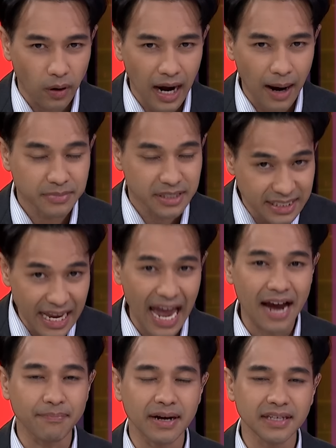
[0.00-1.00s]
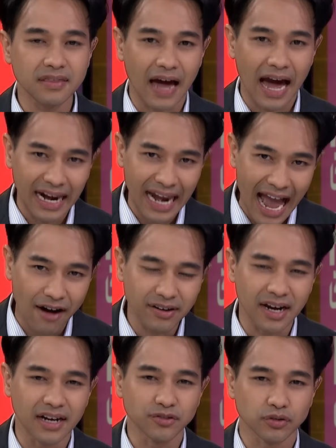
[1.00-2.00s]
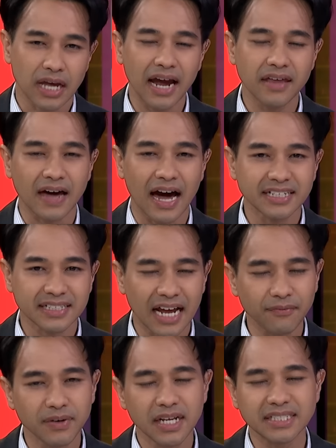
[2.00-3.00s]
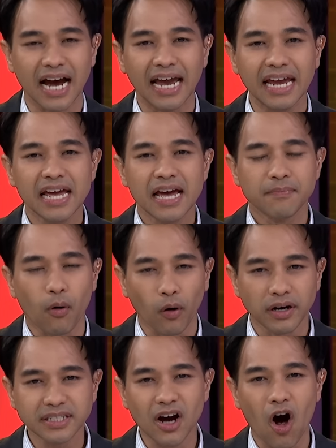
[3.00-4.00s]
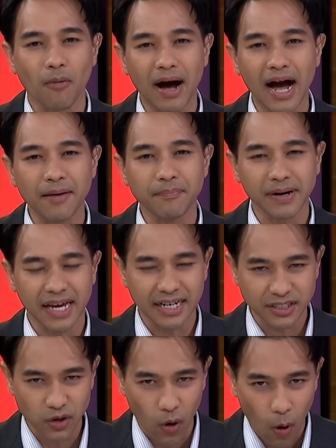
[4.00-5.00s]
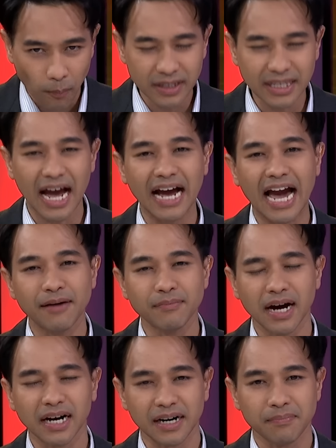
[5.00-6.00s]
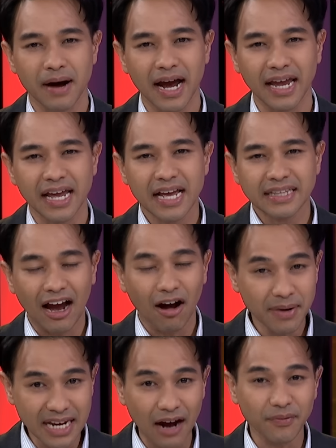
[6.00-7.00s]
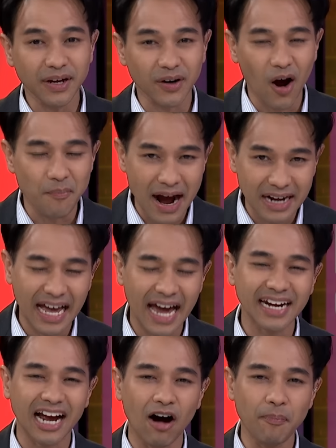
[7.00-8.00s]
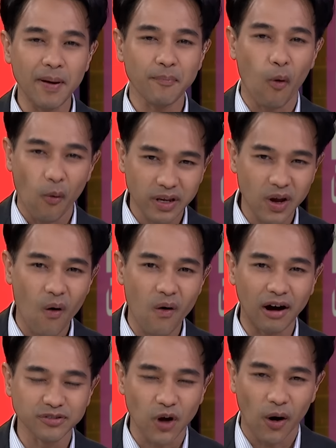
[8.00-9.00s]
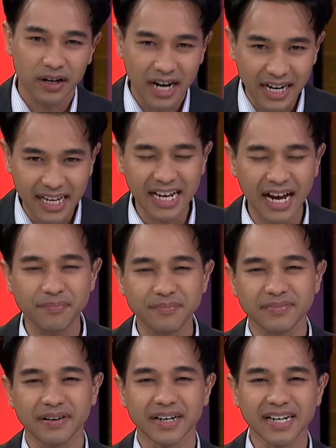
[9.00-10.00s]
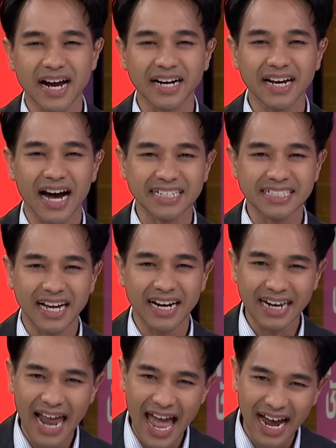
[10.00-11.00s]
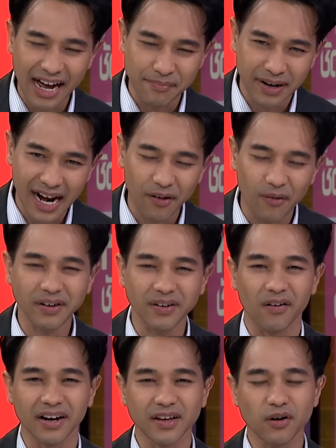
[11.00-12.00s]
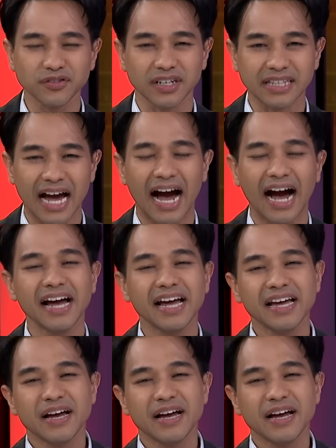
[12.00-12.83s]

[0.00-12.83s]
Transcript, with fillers: งคำชี้แจงไปที่ศาลแล้วเนี่ยสุดท้ายศาลจะนัดวินิจฉัยผลจะออกมาเปลี่ยนโฉมในทางการเมืองหรือไม่แต่ก็มีนักวิเคราะห์บางท่านเขาไปผูกโยงเอา2เรื่องนี้ครับเรื่องหนึ่งอาจจะแลกกับอนาคตของนายกเศรษฐา